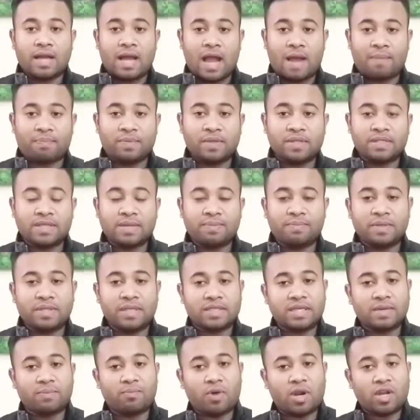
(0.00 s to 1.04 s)
আপনি যে
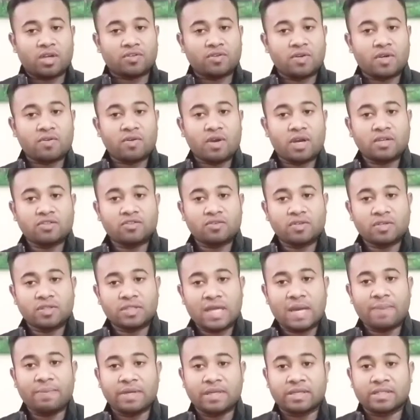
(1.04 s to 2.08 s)
বিদেশে পড়াশোনা করার জন্য
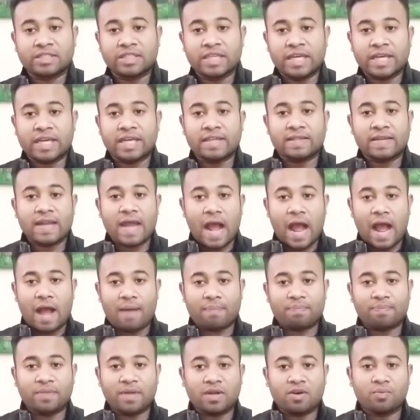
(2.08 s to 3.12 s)
যাবেন সেই ক্ষেত্রে
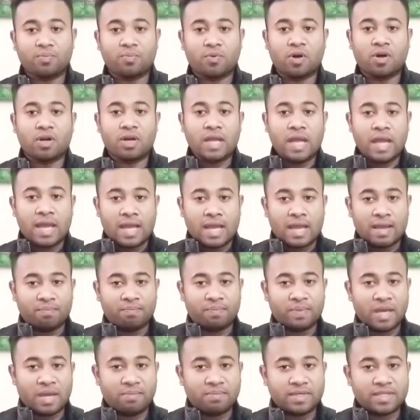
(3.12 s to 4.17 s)
আপনার উপর এই
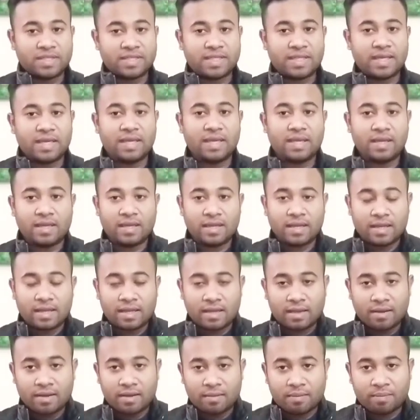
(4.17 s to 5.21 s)
বিএমডিসি
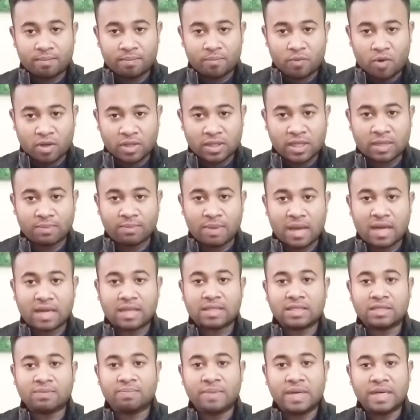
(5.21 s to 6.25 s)
অর্থাৎ
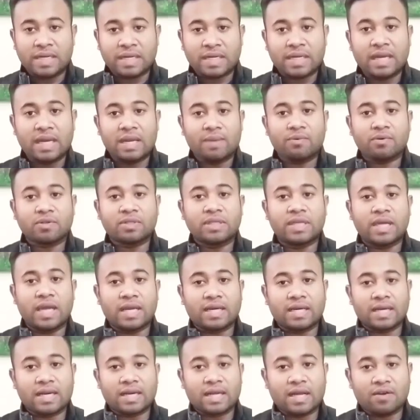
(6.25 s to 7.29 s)
বাংলাদেশ মেডিকেল এবং
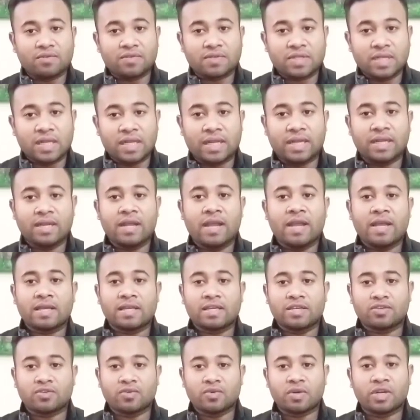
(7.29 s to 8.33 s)
ডেন্টাল কাউন্সিলের
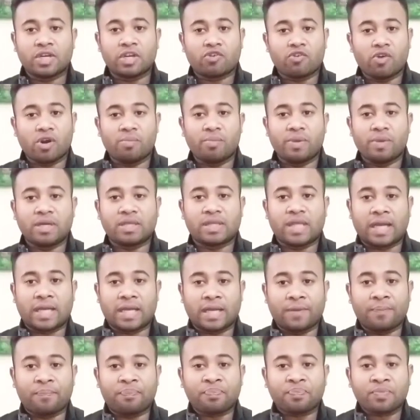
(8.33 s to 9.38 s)
কিছু রিকোয়ারমেন্ট
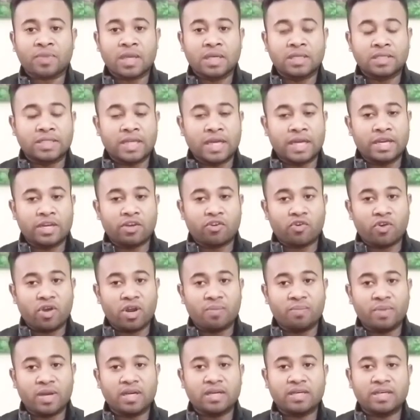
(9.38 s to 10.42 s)
থাকে সেই
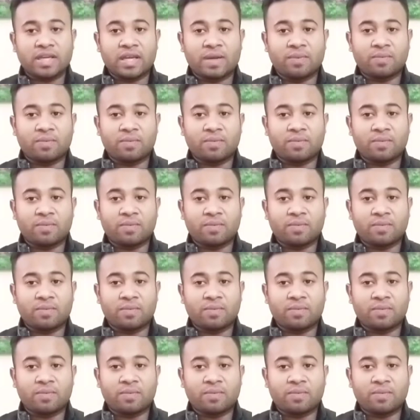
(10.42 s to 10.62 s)
রিকোয়ারমেন্ট